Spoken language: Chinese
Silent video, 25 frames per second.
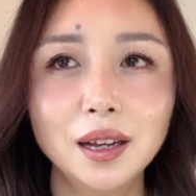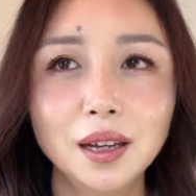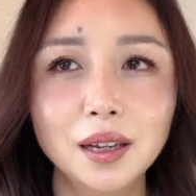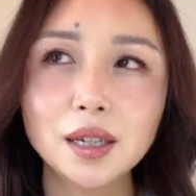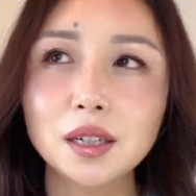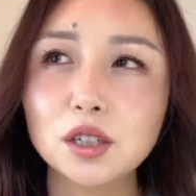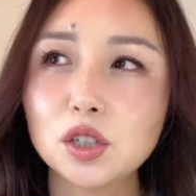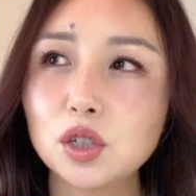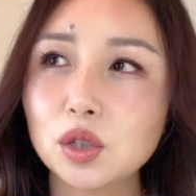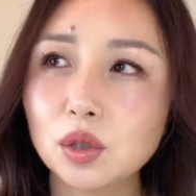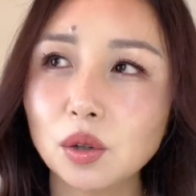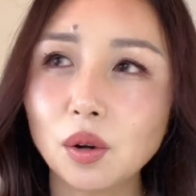那
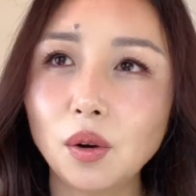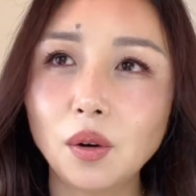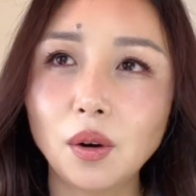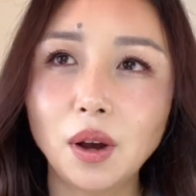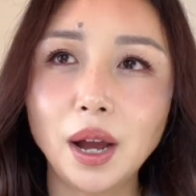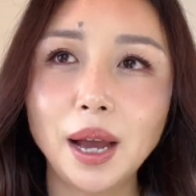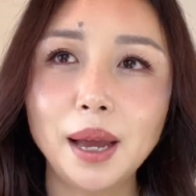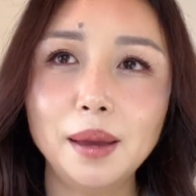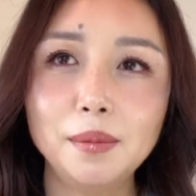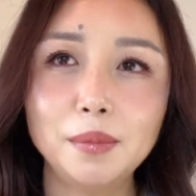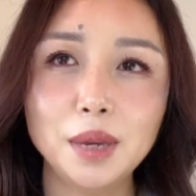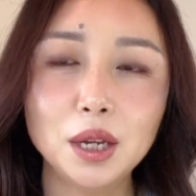个时候
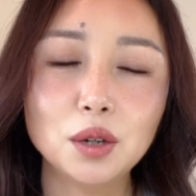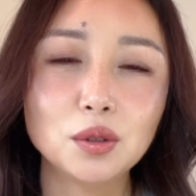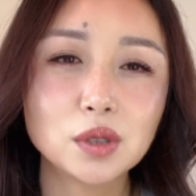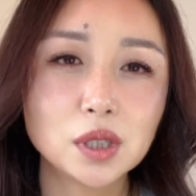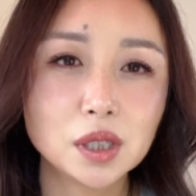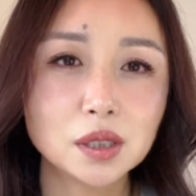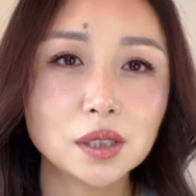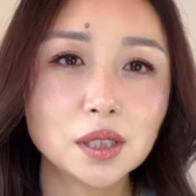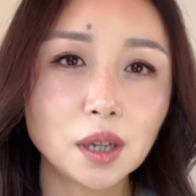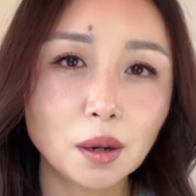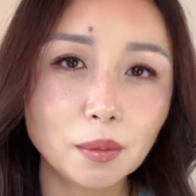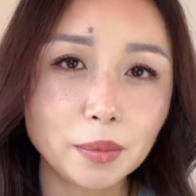还没有
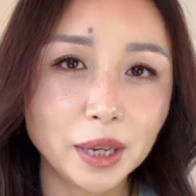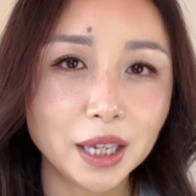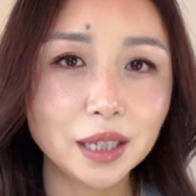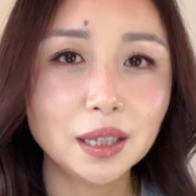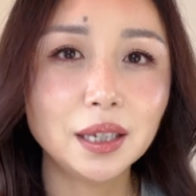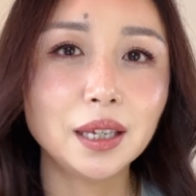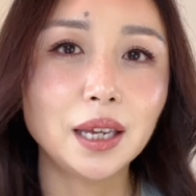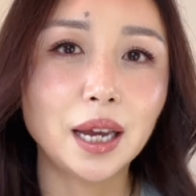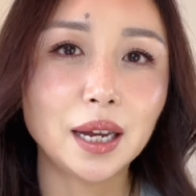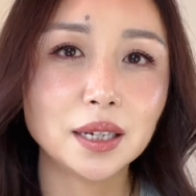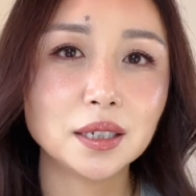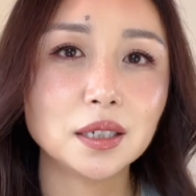社交媒
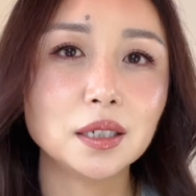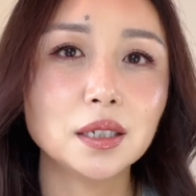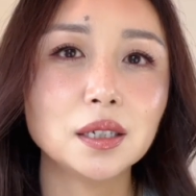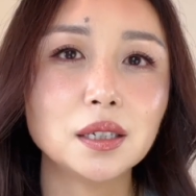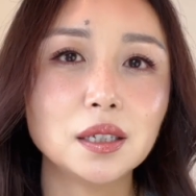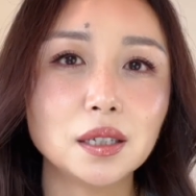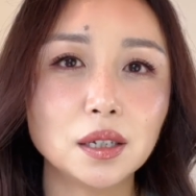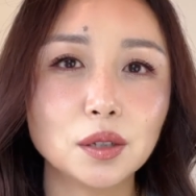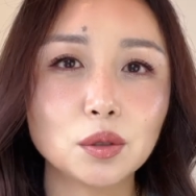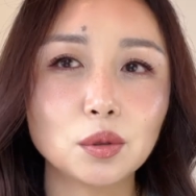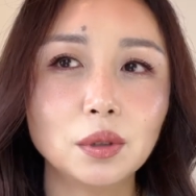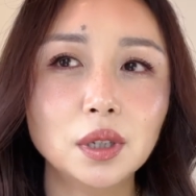体啊这
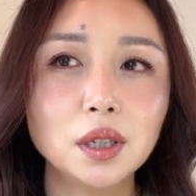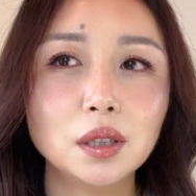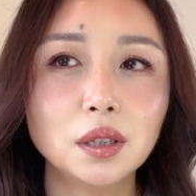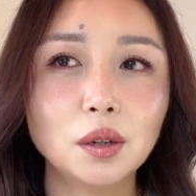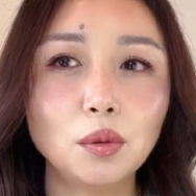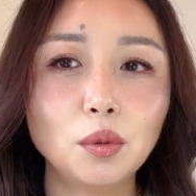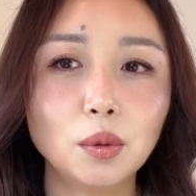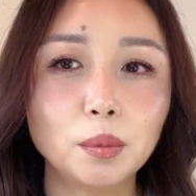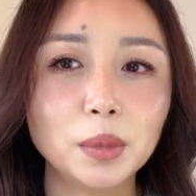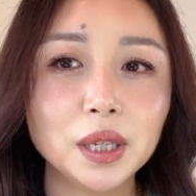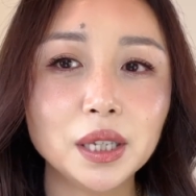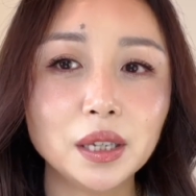些，所以呢，
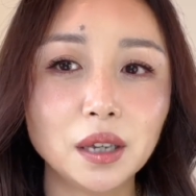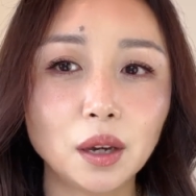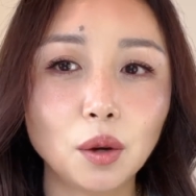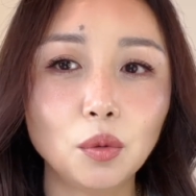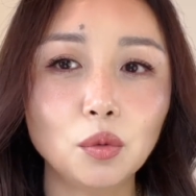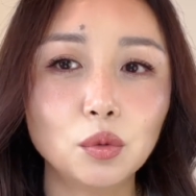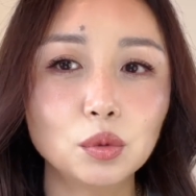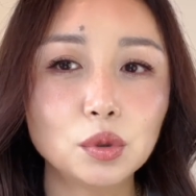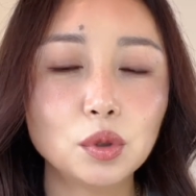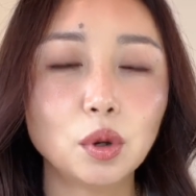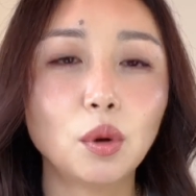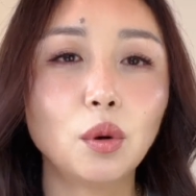我们也
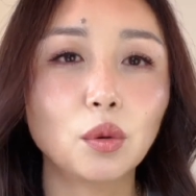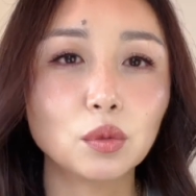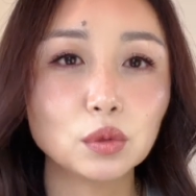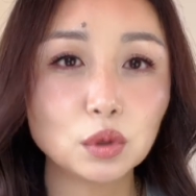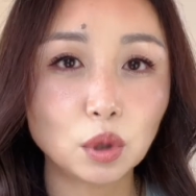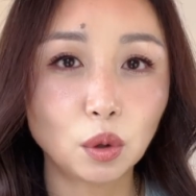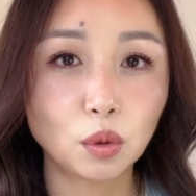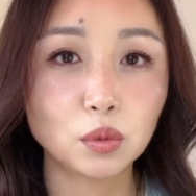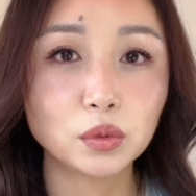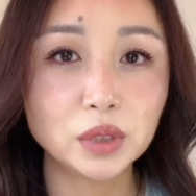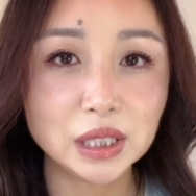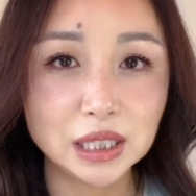无从
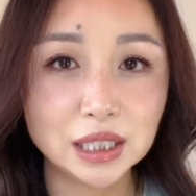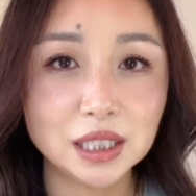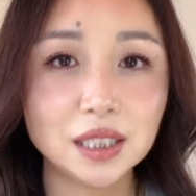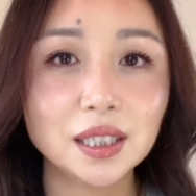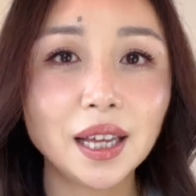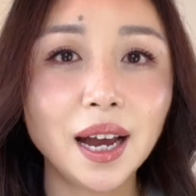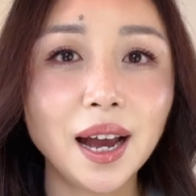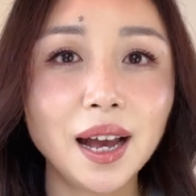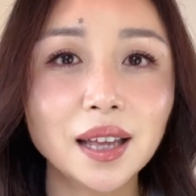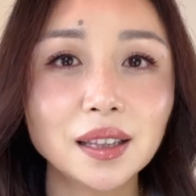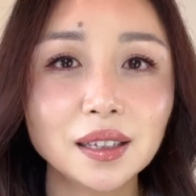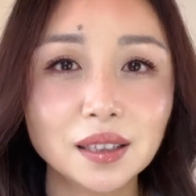从其
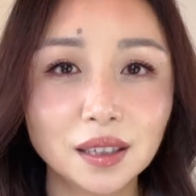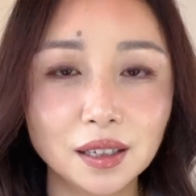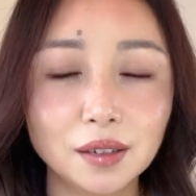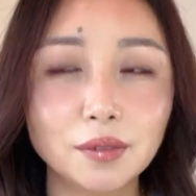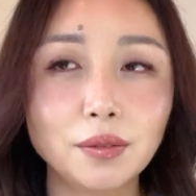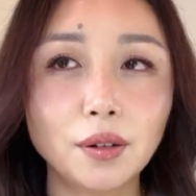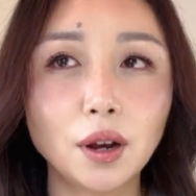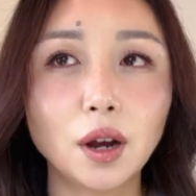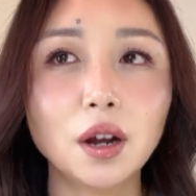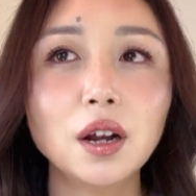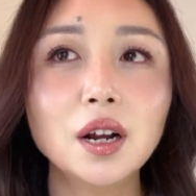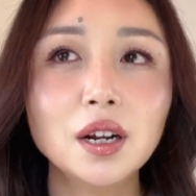他的地
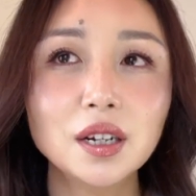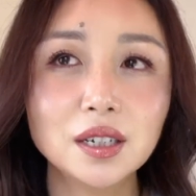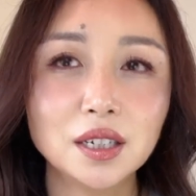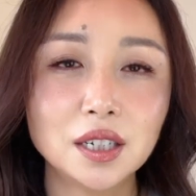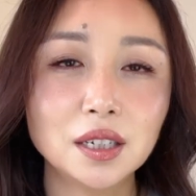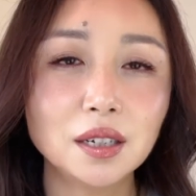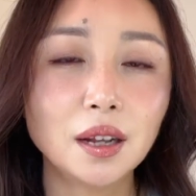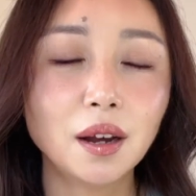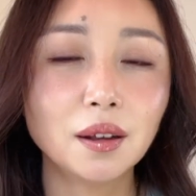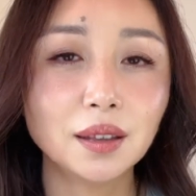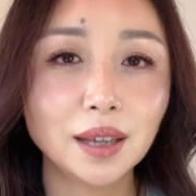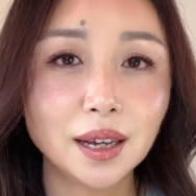方
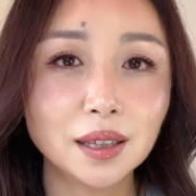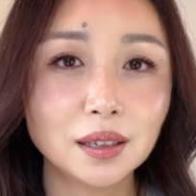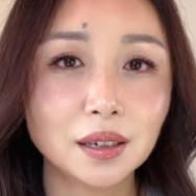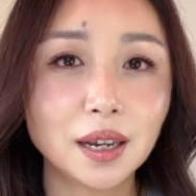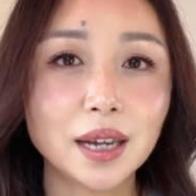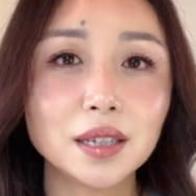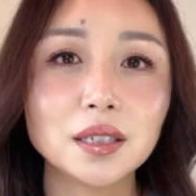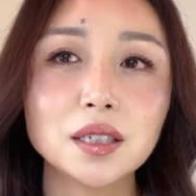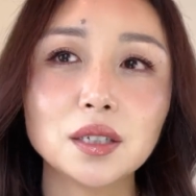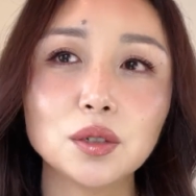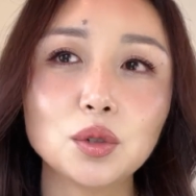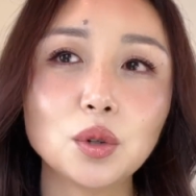知道他的
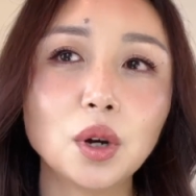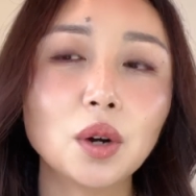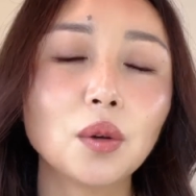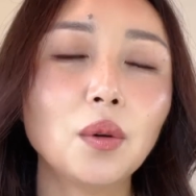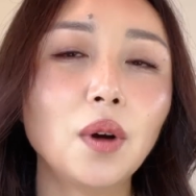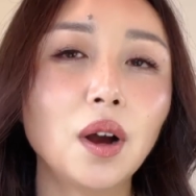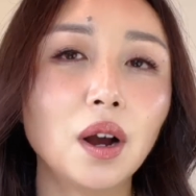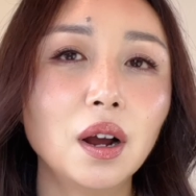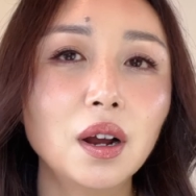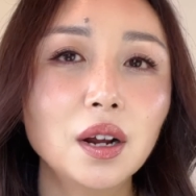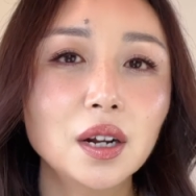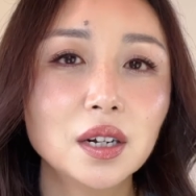感情状
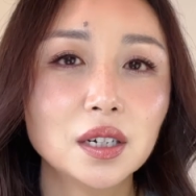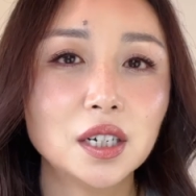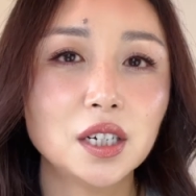况。